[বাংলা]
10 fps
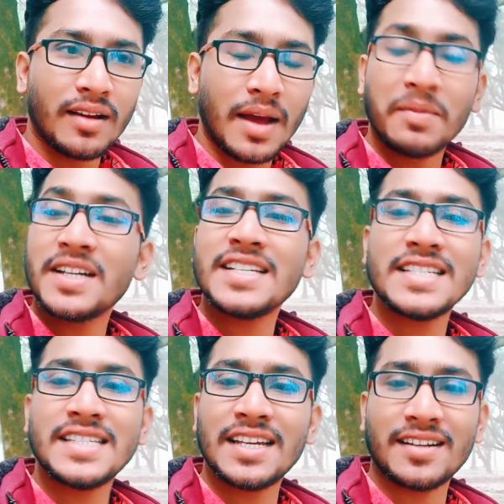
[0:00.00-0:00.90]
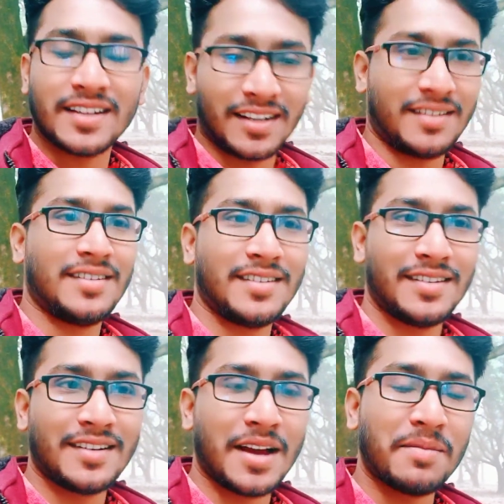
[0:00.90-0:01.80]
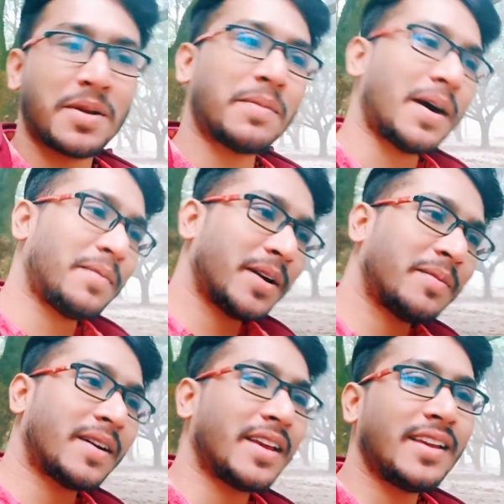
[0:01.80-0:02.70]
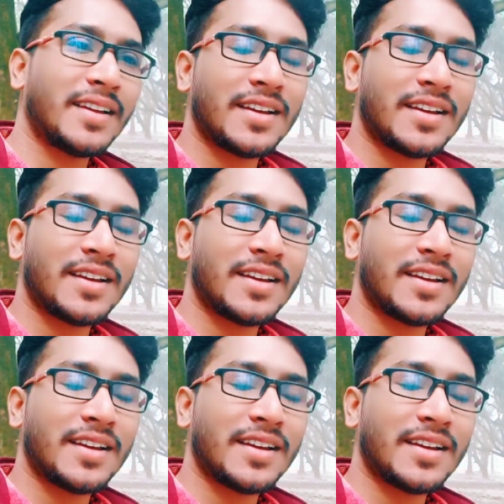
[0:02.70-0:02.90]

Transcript: আমার নিজের না আমার বাবার বাড়ি